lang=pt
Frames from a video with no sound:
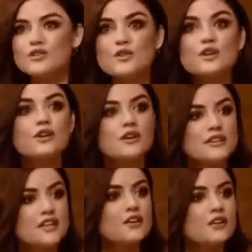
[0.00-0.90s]
fazer esse
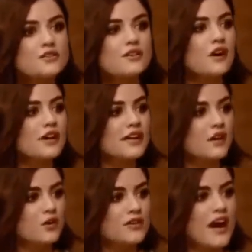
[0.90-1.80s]
Enem pra ver se eu encontrar
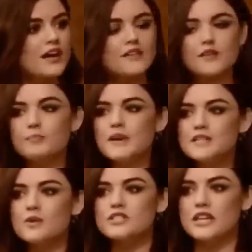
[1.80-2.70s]
alguém bonitinho na
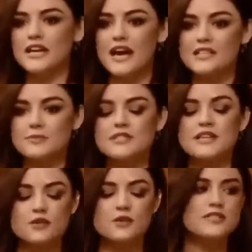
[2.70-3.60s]
minha sala que
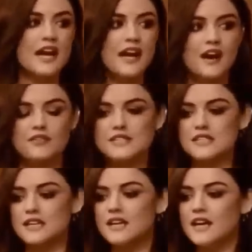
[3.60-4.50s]
fica afim de mim, que eu
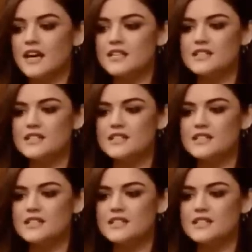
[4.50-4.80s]
fico afim de.